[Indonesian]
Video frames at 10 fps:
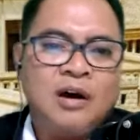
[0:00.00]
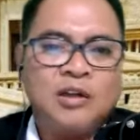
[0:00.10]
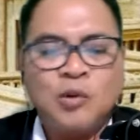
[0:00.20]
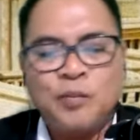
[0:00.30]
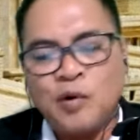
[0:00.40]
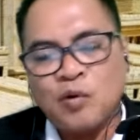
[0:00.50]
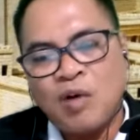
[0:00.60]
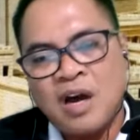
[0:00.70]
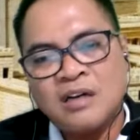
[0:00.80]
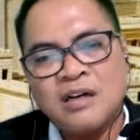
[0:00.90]
atau
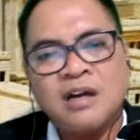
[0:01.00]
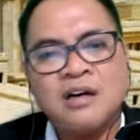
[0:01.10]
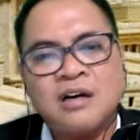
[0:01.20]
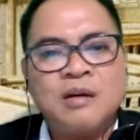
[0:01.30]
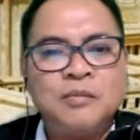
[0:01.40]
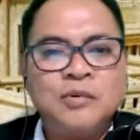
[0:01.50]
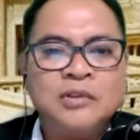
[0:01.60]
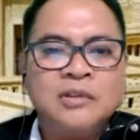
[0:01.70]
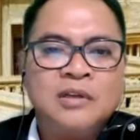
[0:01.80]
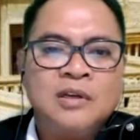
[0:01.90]
perwarna
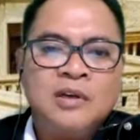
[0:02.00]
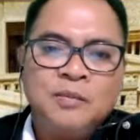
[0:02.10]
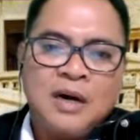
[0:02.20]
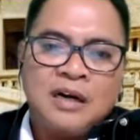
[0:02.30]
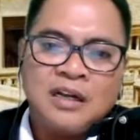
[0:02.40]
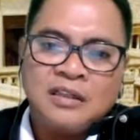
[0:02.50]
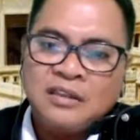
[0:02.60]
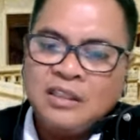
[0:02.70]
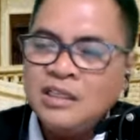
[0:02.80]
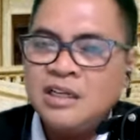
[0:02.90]
rambut, bahkan
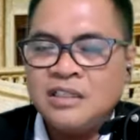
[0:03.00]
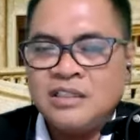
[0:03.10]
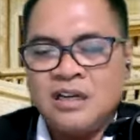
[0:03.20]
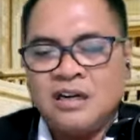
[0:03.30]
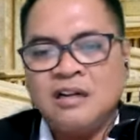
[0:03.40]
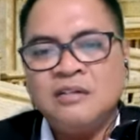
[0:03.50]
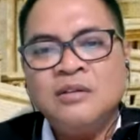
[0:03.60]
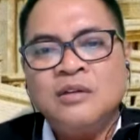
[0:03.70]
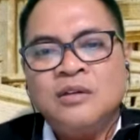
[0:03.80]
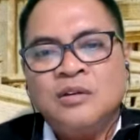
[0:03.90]
tidak jarang
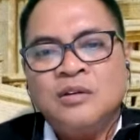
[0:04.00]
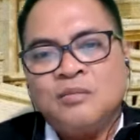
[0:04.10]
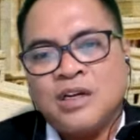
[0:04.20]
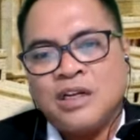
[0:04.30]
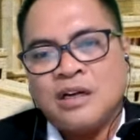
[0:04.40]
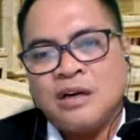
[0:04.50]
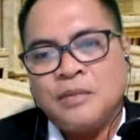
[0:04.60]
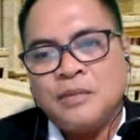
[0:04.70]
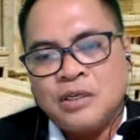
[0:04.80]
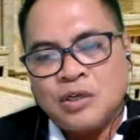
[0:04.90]
mereka
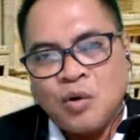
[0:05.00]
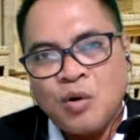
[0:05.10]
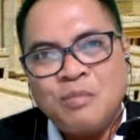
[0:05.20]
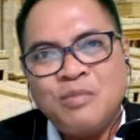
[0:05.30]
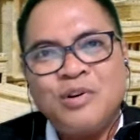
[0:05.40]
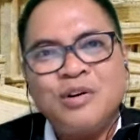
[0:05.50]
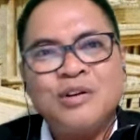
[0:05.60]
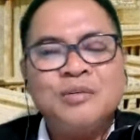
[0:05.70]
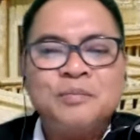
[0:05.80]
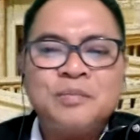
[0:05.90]

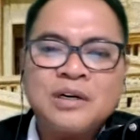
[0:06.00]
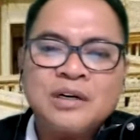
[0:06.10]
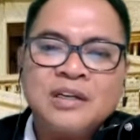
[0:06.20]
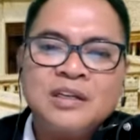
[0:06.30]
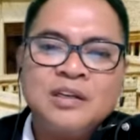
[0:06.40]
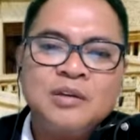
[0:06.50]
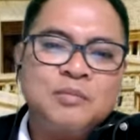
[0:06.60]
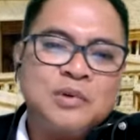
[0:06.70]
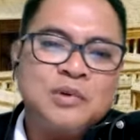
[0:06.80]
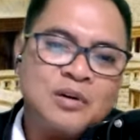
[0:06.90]
bergerombol, pergi
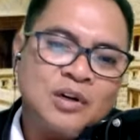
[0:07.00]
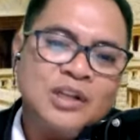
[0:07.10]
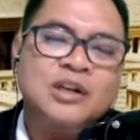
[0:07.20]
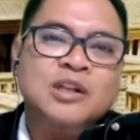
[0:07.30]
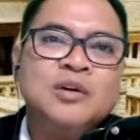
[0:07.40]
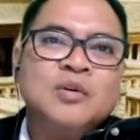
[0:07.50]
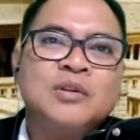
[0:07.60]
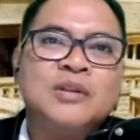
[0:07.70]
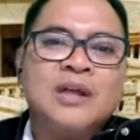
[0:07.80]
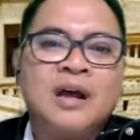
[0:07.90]
berkeliling
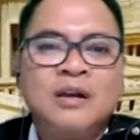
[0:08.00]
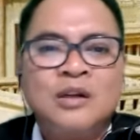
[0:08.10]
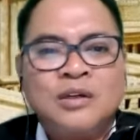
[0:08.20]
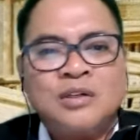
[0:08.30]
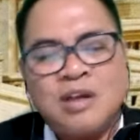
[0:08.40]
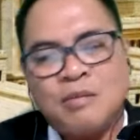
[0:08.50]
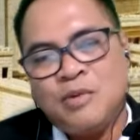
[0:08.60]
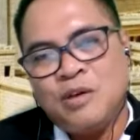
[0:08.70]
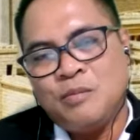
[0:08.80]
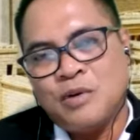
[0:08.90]
kota
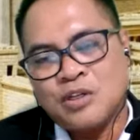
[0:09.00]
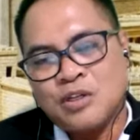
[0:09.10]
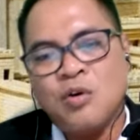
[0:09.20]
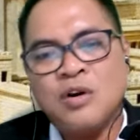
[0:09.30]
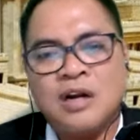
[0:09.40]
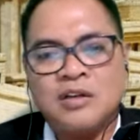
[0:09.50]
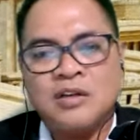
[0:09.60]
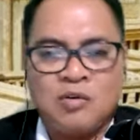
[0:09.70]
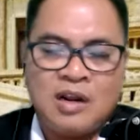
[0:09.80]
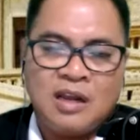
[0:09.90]
sambil
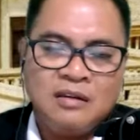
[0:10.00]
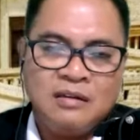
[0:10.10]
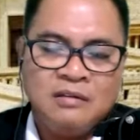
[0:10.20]
bersorak-sorai.